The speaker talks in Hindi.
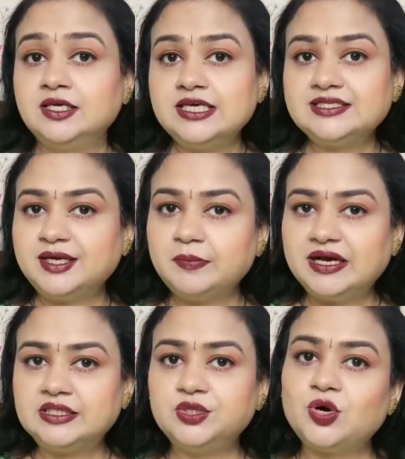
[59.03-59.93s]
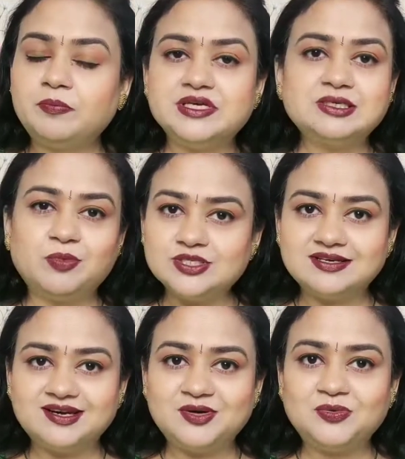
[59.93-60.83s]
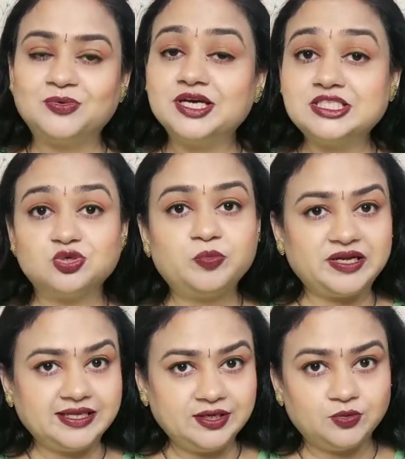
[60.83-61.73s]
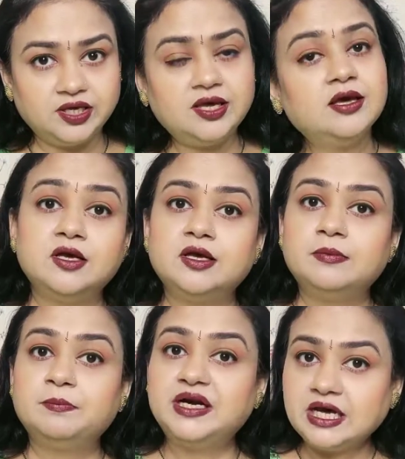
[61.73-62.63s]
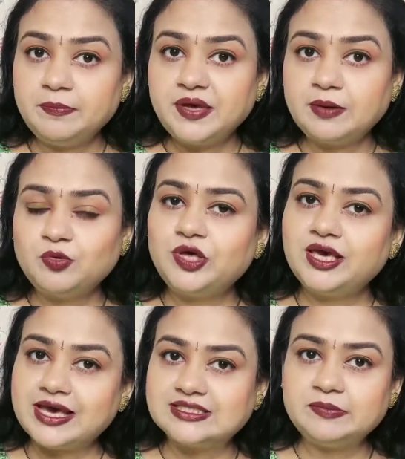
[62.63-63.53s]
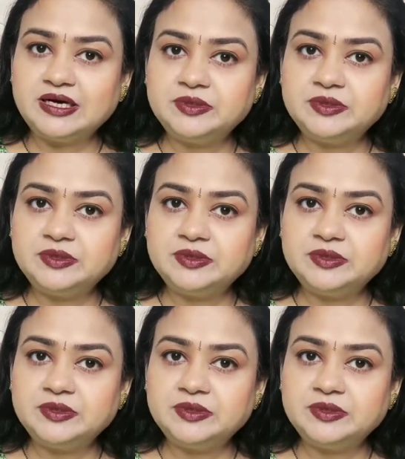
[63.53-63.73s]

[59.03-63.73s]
ये सारी बातें तो आप में से बहुत सारे लोग होंगे जिनको पता ही होंगी बट अब मैं आपको एक ऐसी बात